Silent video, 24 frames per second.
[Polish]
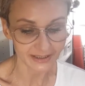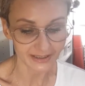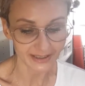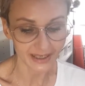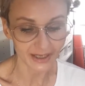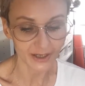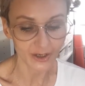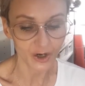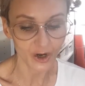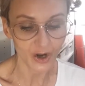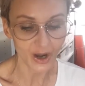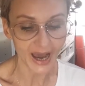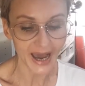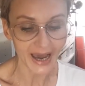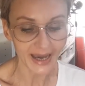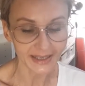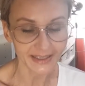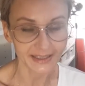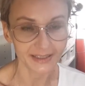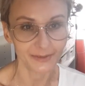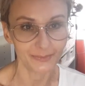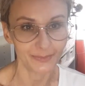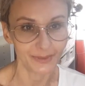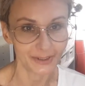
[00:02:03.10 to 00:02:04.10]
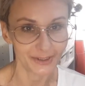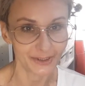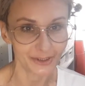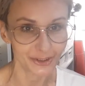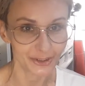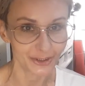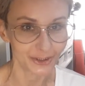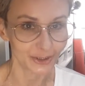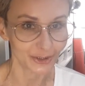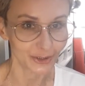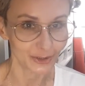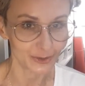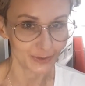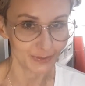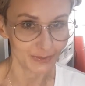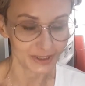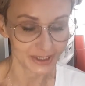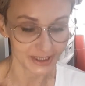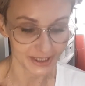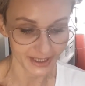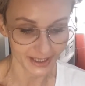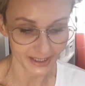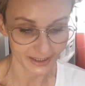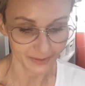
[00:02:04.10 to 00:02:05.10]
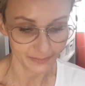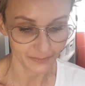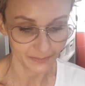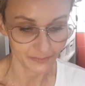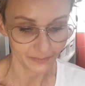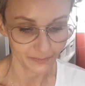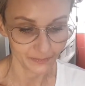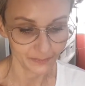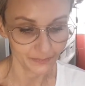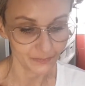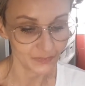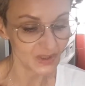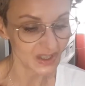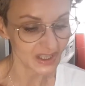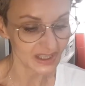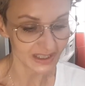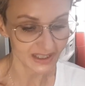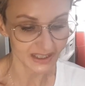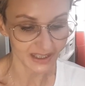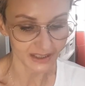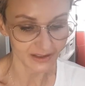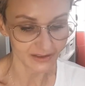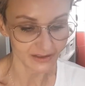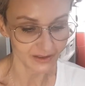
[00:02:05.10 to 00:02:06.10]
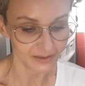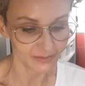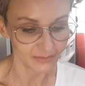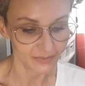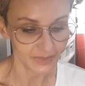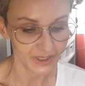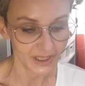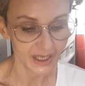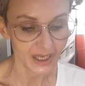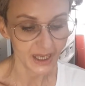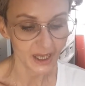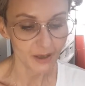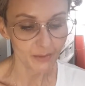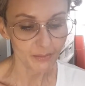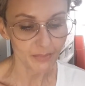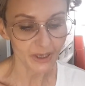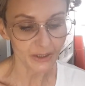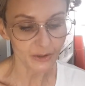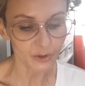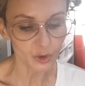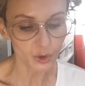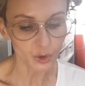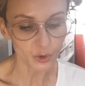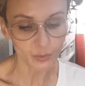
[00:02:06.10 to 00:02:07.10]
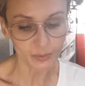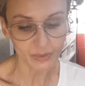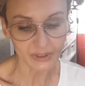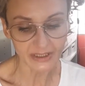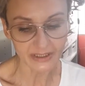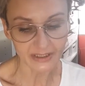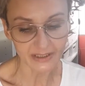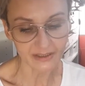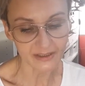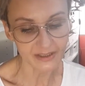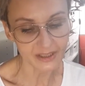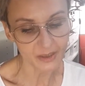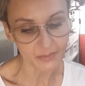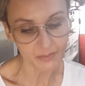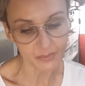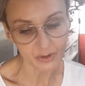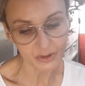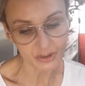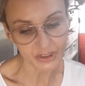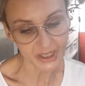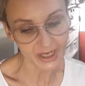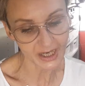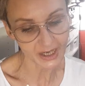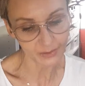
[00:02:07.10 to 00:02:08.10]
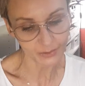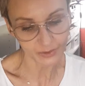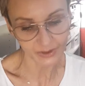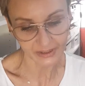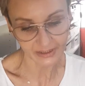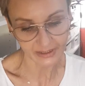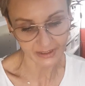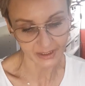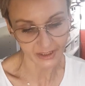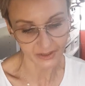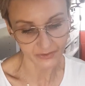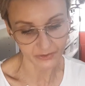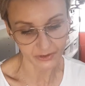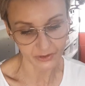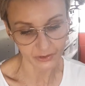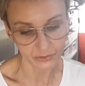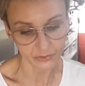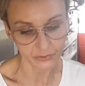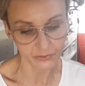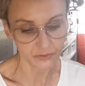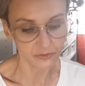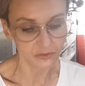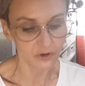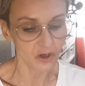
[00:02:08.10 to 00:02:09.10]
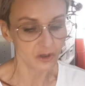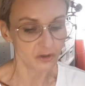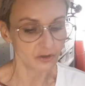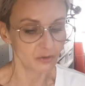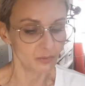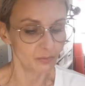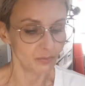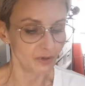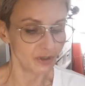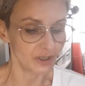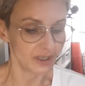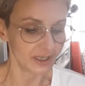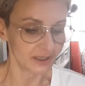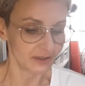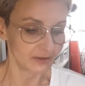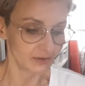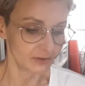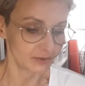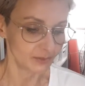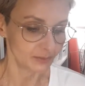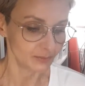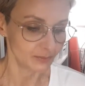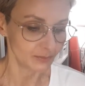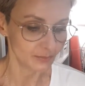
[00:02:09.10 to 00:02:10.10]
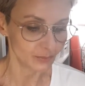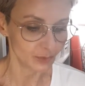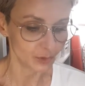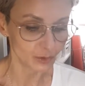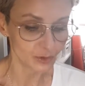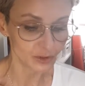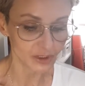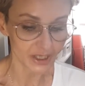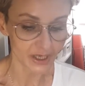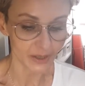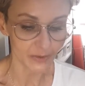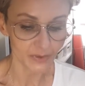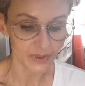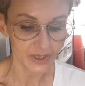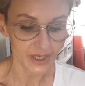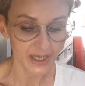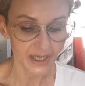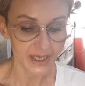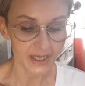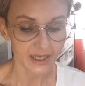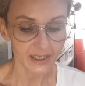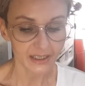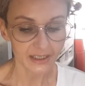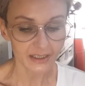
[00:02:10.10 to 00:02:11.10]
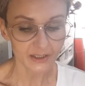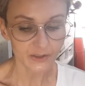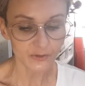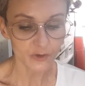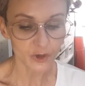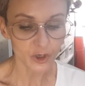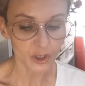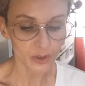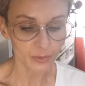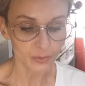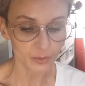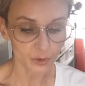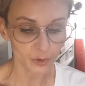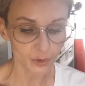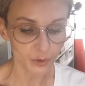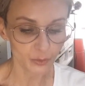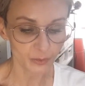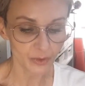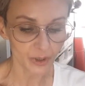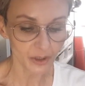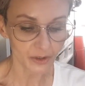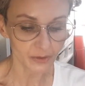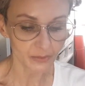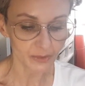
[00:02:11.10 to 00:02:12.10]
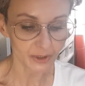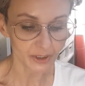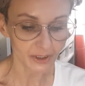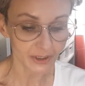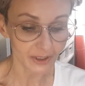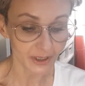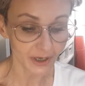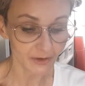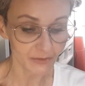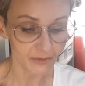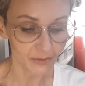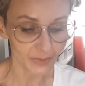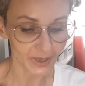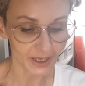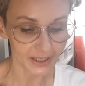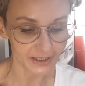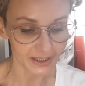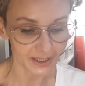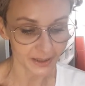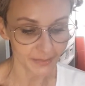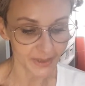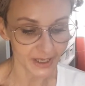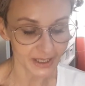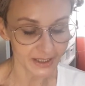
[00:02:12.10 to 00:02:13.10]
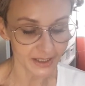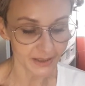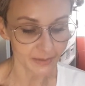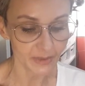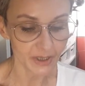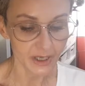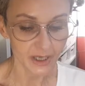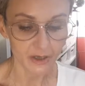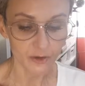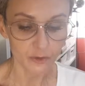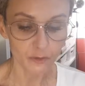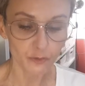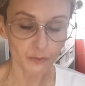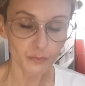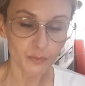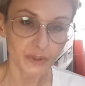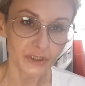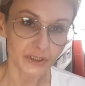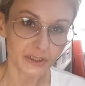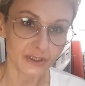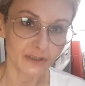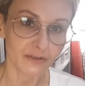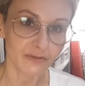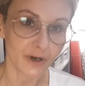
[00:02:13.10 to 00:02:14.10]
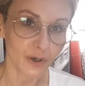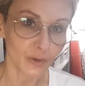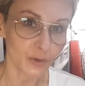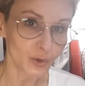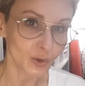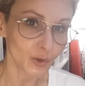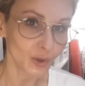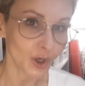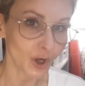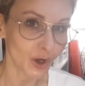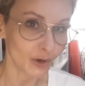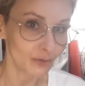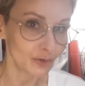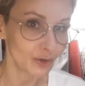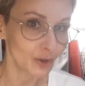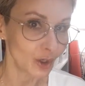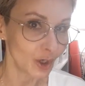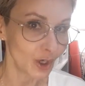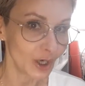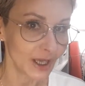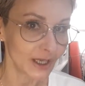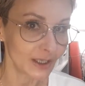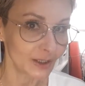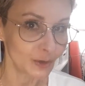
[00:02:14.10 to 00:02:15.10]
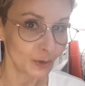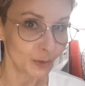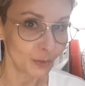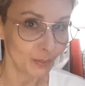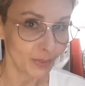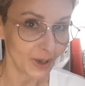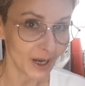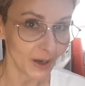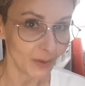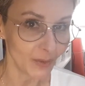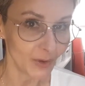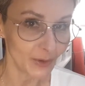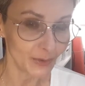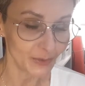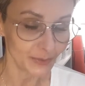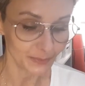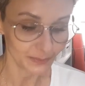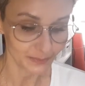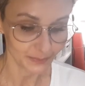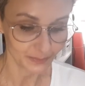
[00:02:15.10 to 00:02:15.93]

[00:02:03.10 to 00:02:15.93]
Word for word: z jego arytmetycznych rozmyślań. Niestety, pan Trubicyn nie podzielał tych zachwytów. Wod poet, mruczał i swoim ulubionym liliowym atramentem wpisywał Julkowi kolejną pałę.